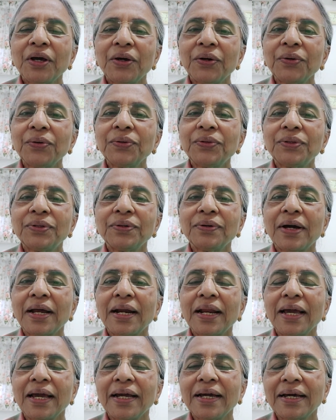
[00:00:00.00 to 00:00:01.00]
రూతు
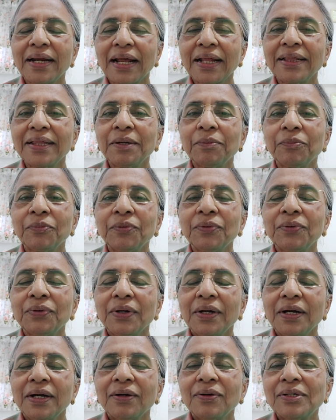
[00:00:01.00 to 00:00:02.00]
అనే గ్రంథము
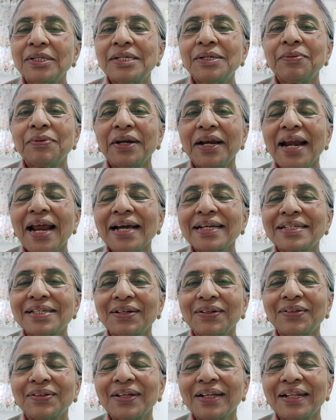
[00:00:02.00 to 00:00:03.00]
కొంచెం రిలాక్స్
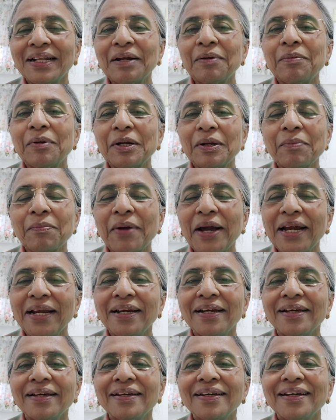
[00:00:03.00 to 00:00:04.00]
అవుతుంది అనమాట
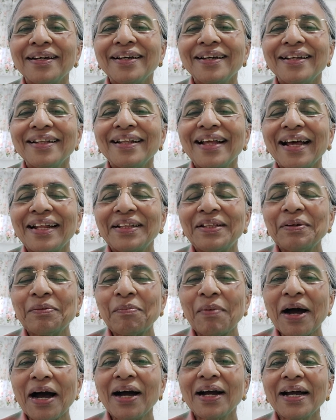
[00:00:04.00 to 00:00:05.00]
మైండ్ దాంతో
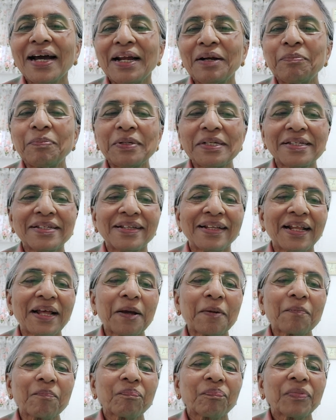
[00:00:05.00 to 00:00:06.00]
బాగా అనిపిస్తుంది
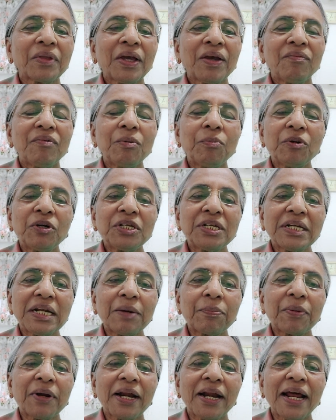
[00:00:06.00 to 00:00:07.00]
విమోచన
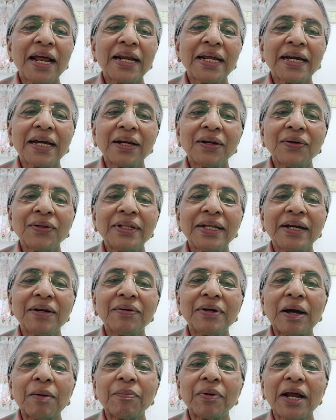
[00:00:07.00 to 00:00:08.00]
ప్రణాళికలో
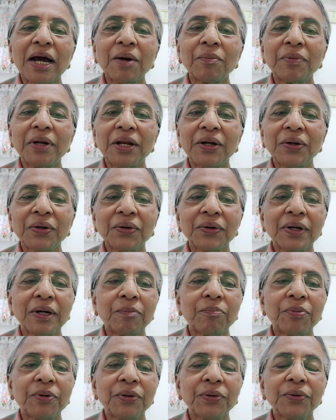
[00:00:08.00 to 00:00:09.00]
దేవుడు అబ్రహాం
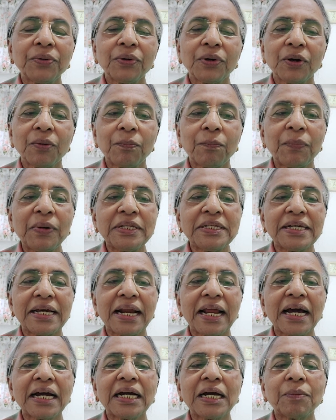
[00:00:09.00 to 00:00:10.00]
ఎన్నుకున్నప్పుడు గొప్ప
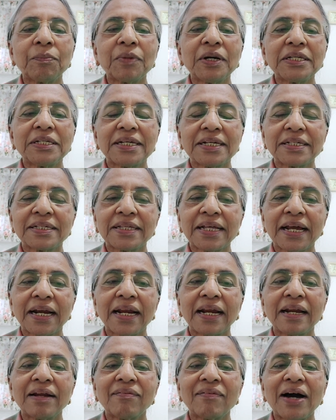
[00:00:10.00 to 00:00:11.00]
జనాంగంగా
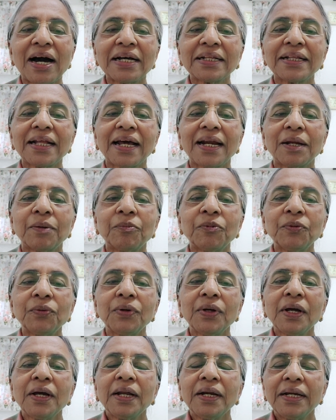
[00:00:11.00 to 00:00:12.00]
చేస్తానన్న వాగ్దానము
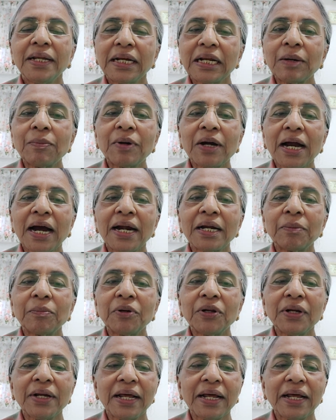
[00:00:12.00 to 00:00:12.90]
నిర్గమకాండంలో